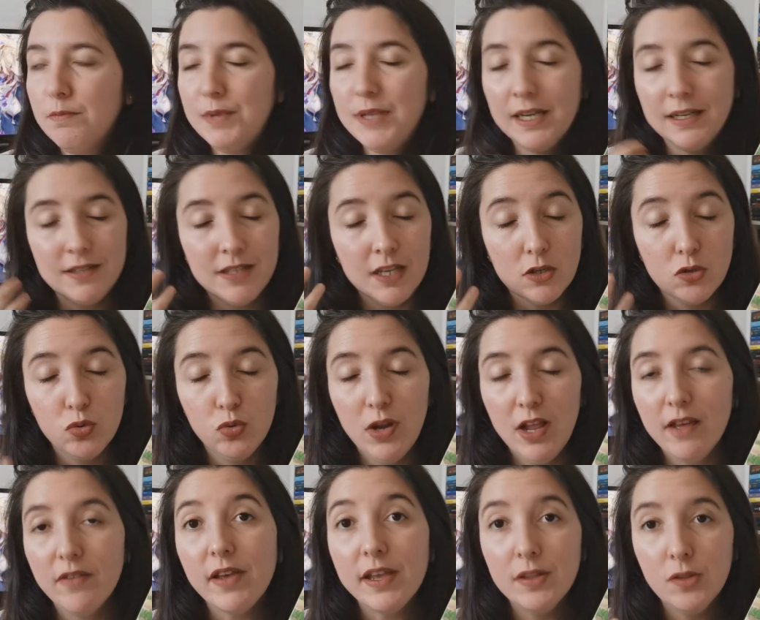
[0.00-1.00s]
bien que ça
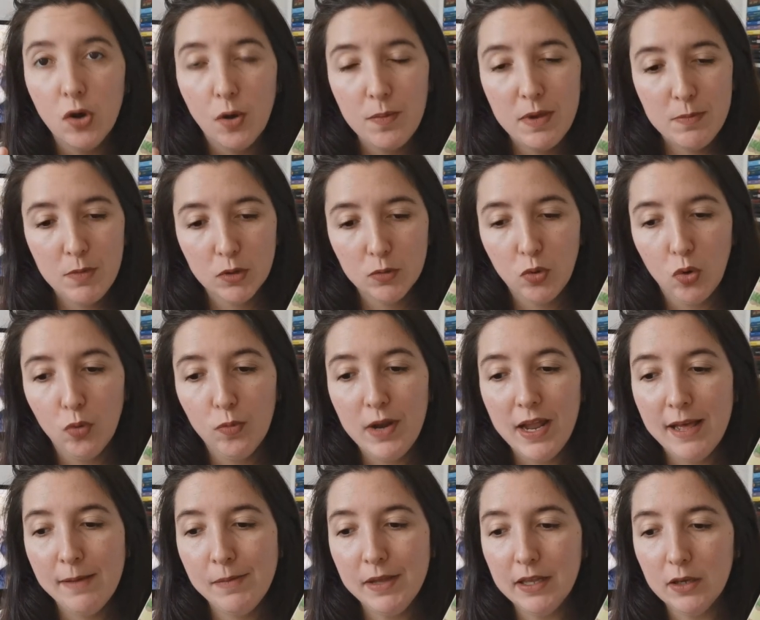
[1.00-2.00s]
soulève énormément de
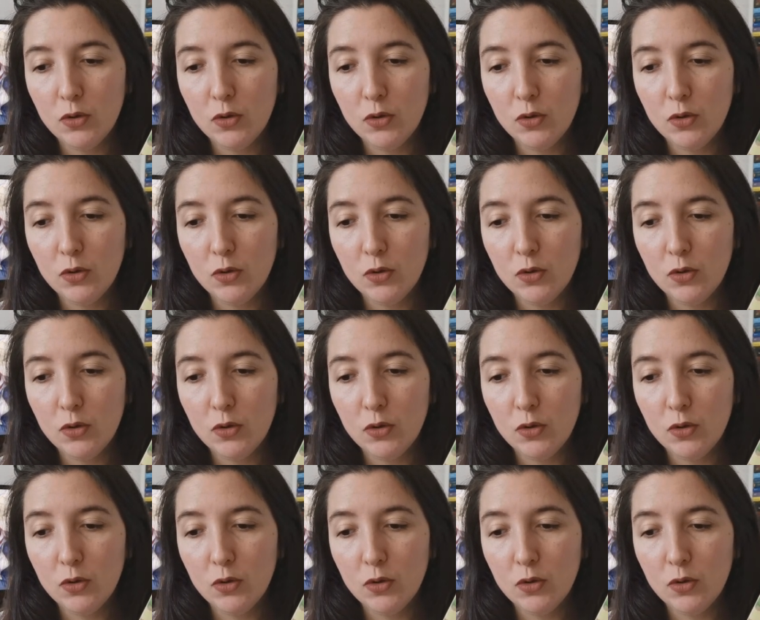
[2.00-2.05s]
problèmes